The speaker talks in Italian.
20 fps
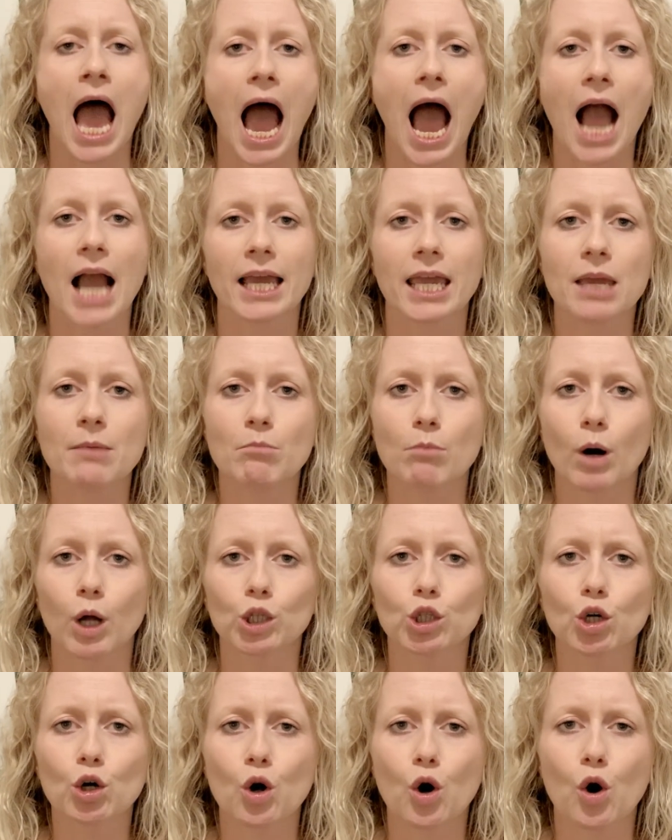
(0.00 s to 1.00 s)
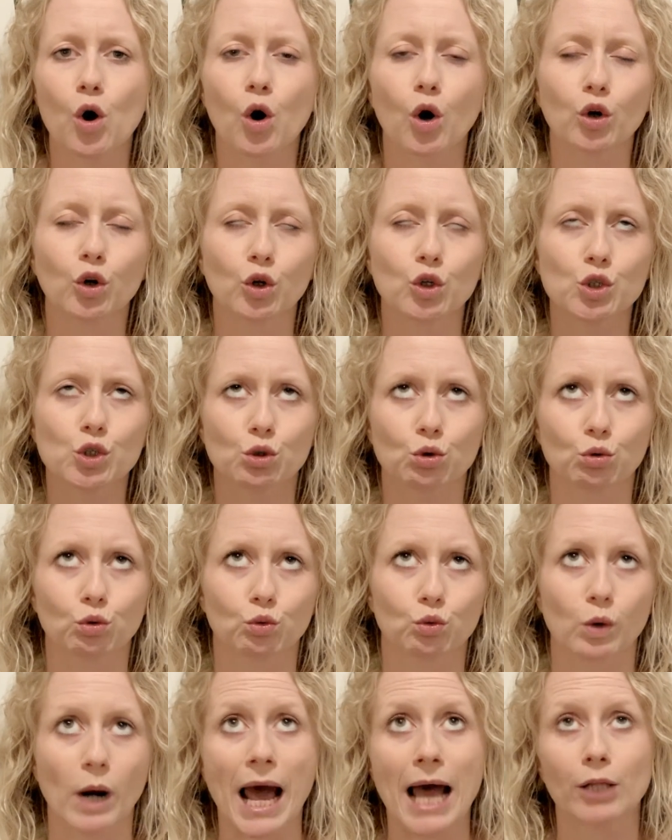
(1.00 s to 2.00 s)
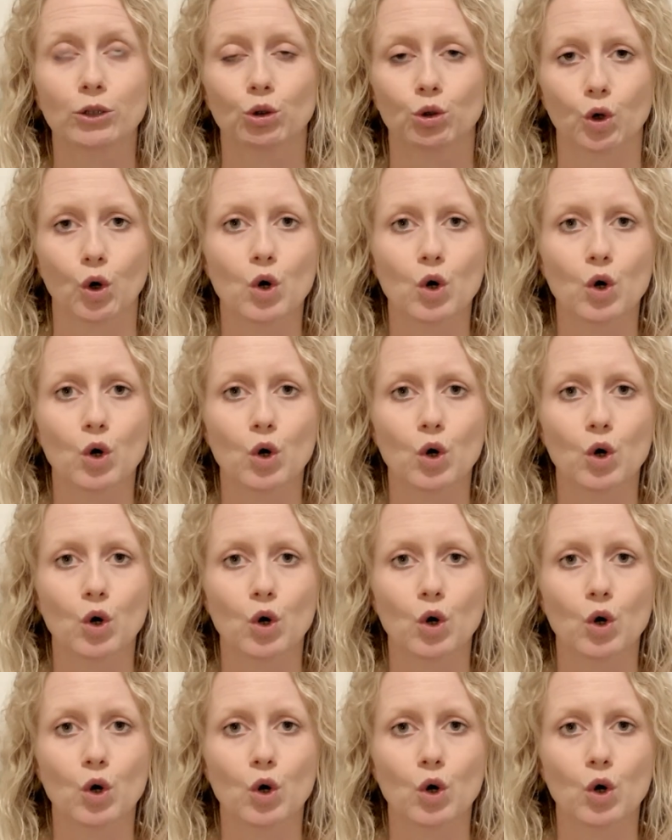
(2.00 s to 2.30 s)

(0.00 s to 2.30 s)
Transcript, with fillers: anche in modo non strutturato,